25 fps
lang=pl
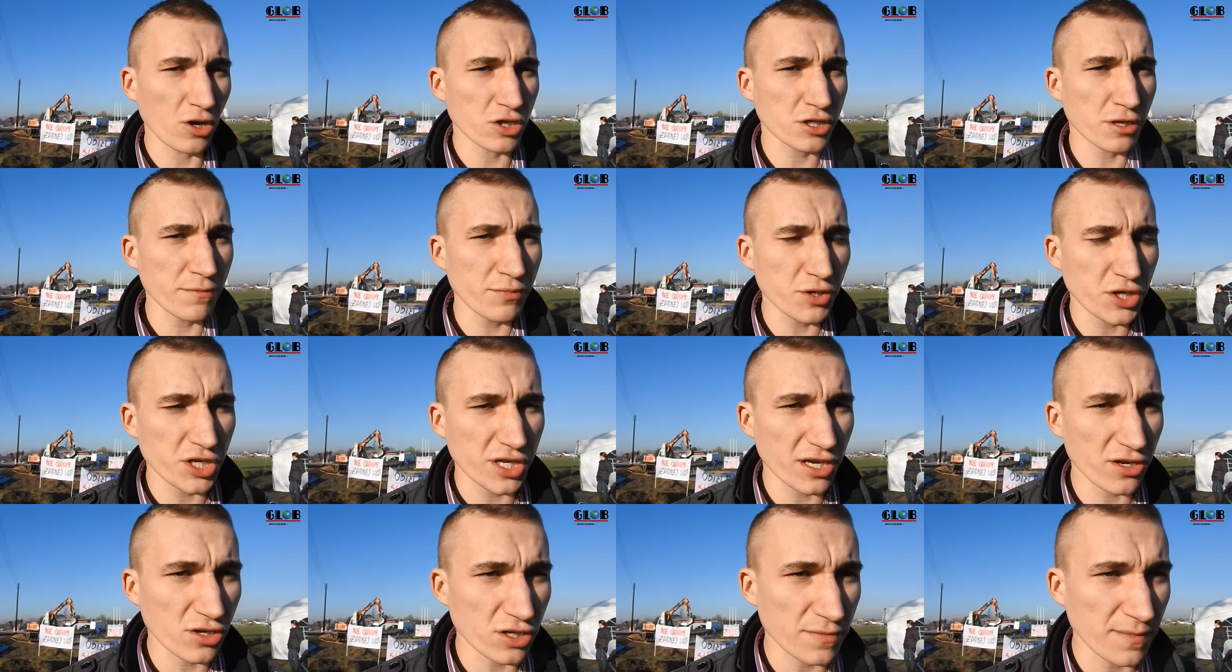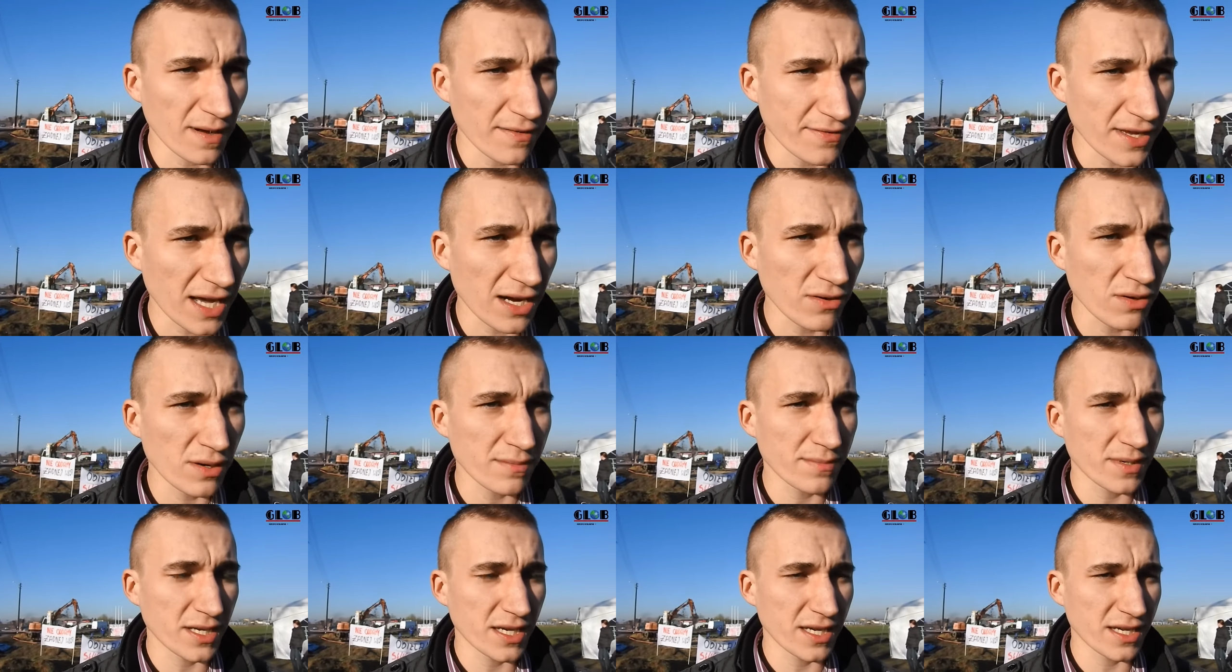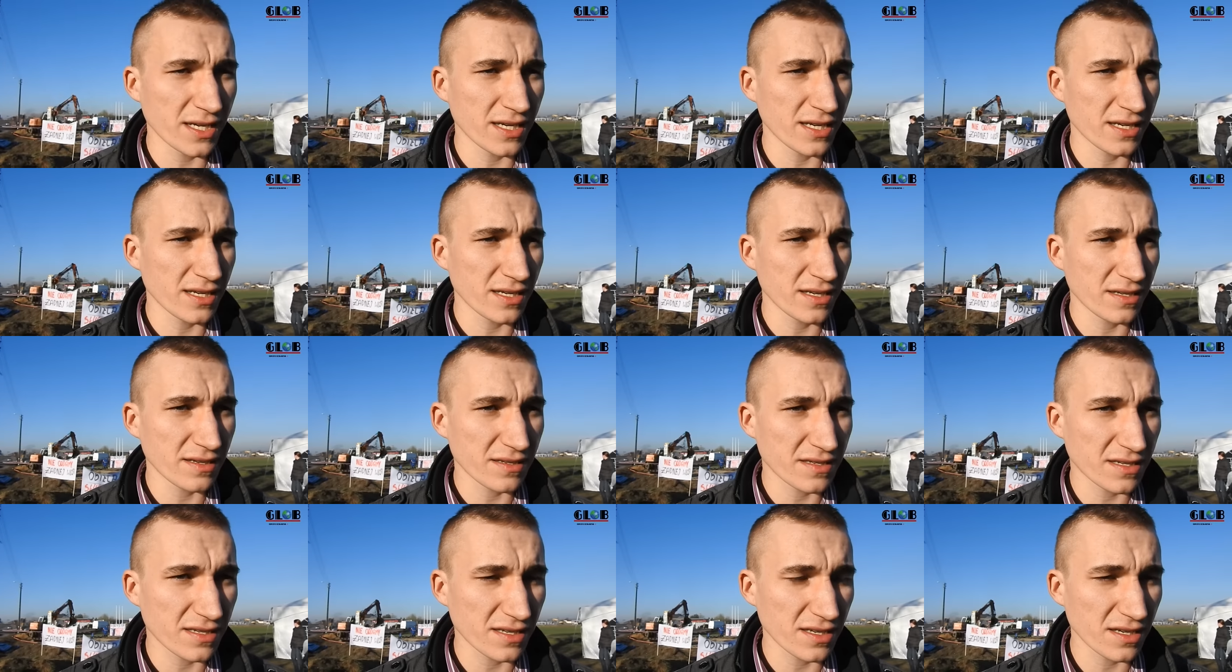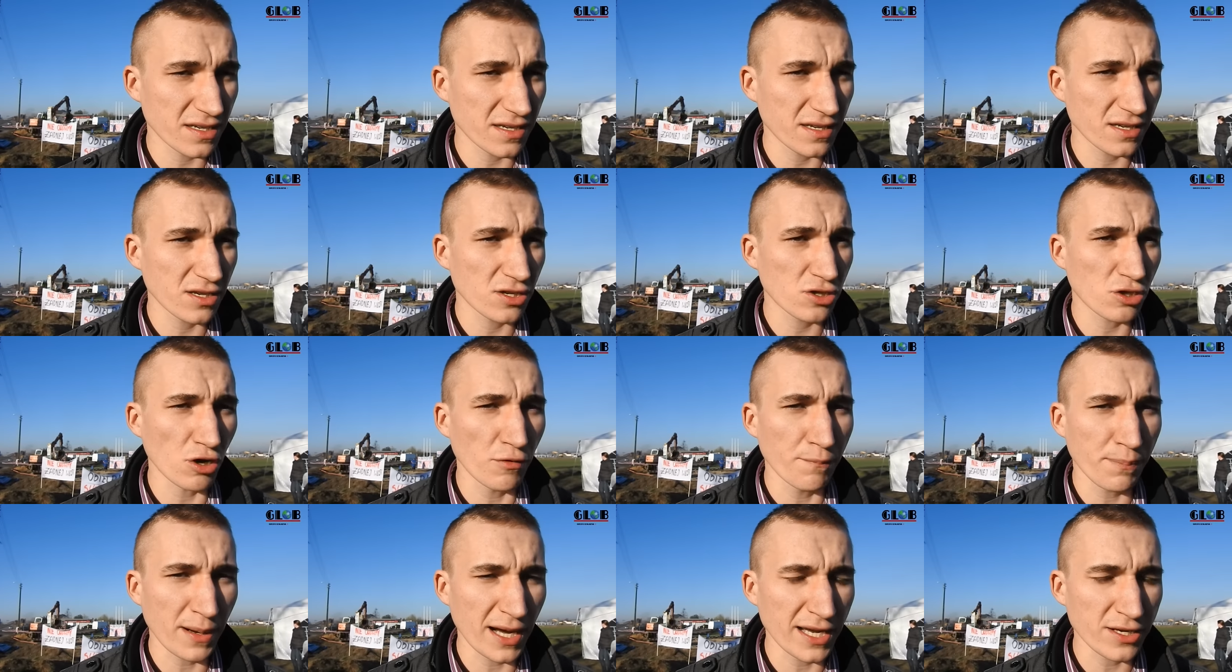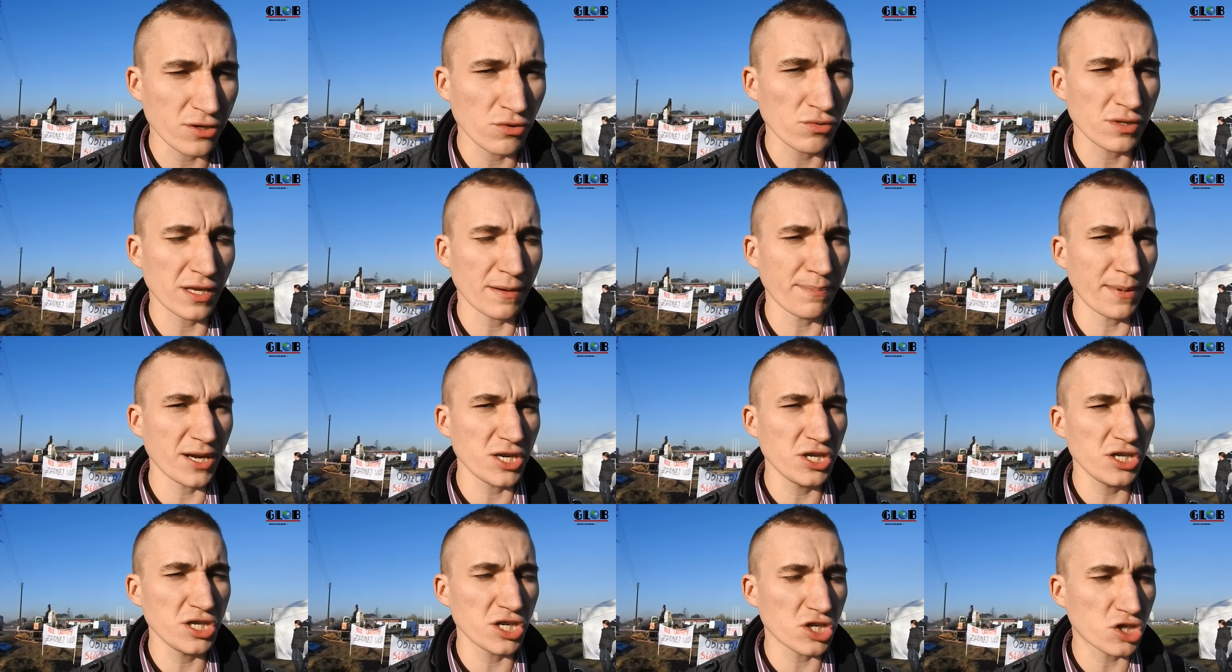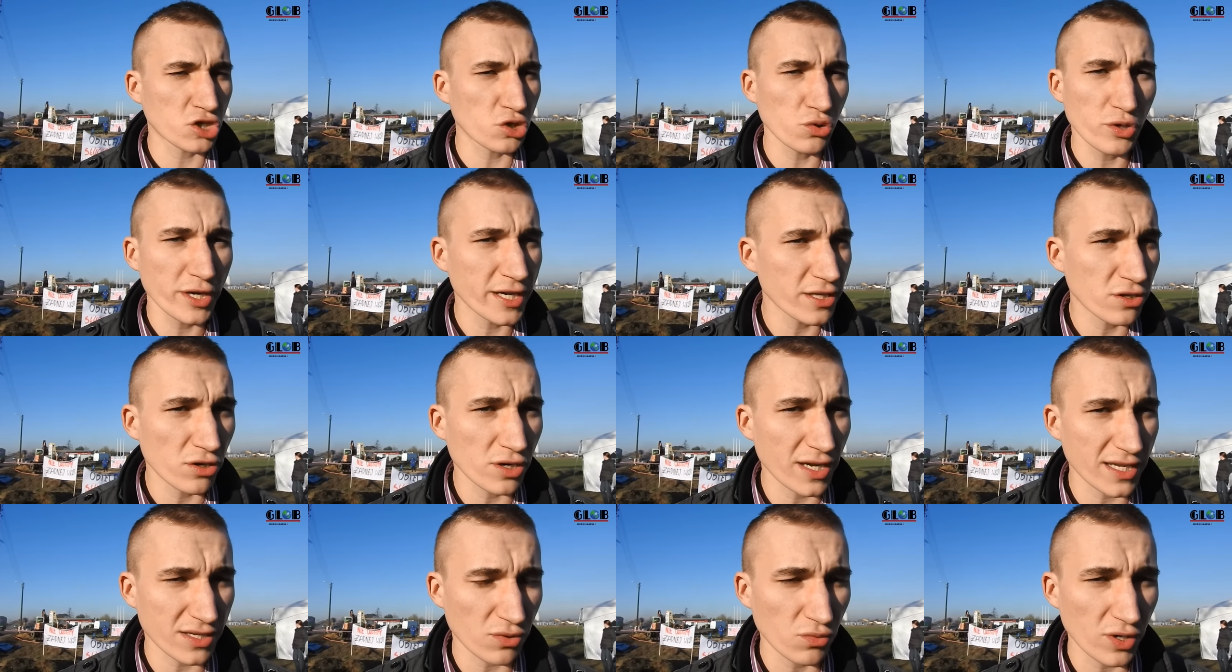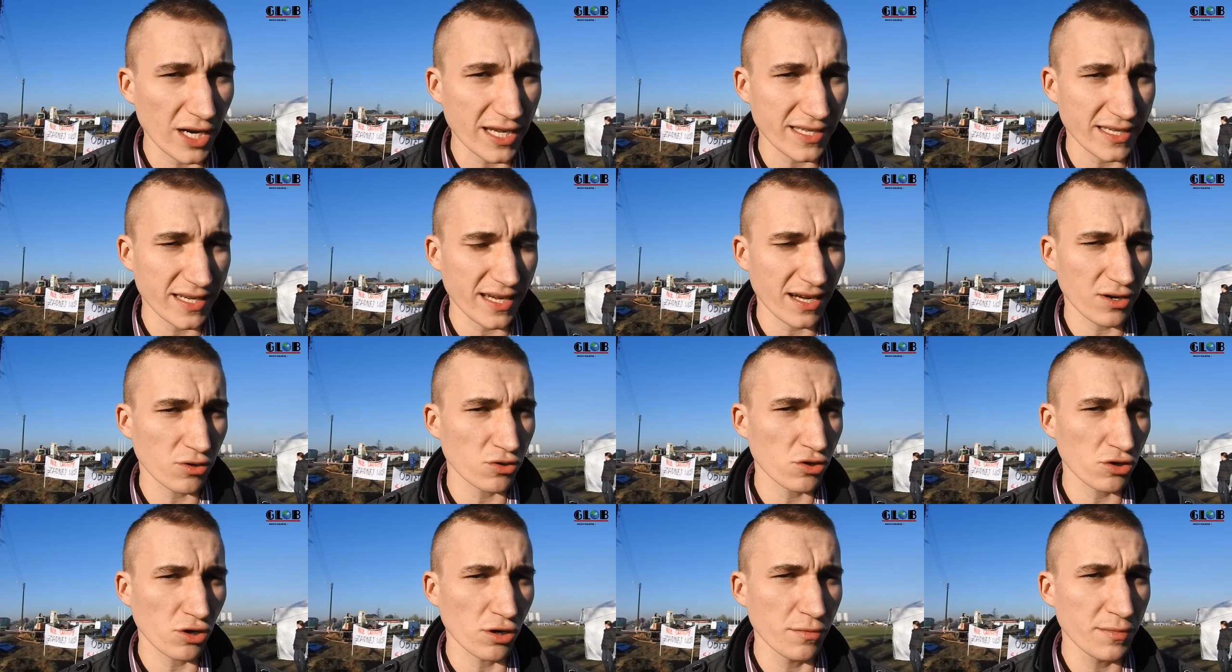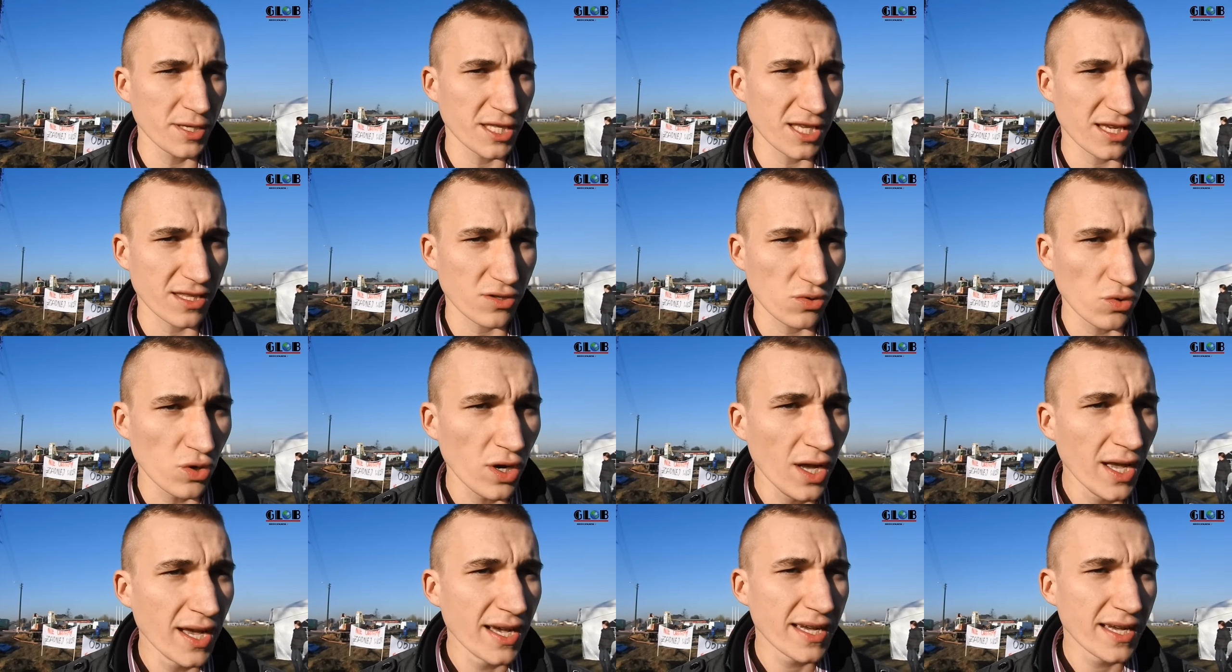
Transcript: Osobiście rozmawiałem e, z e, tą panią. Ta pani nie czuje do nas urazy jako do komitetu.